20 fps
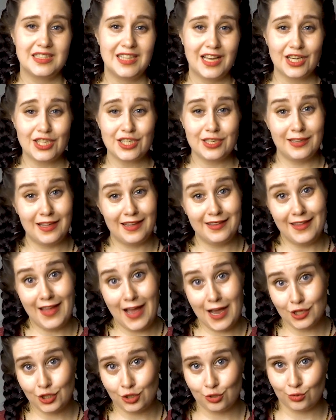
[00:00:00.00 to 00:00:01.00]
Даже на
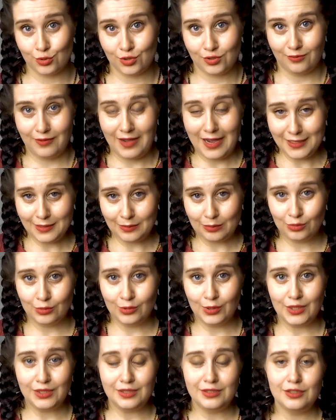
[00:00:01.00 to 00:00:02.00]
нашу свадьбу,
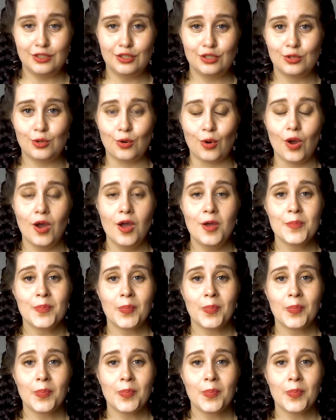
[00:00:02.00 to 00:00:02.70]
на индийскую,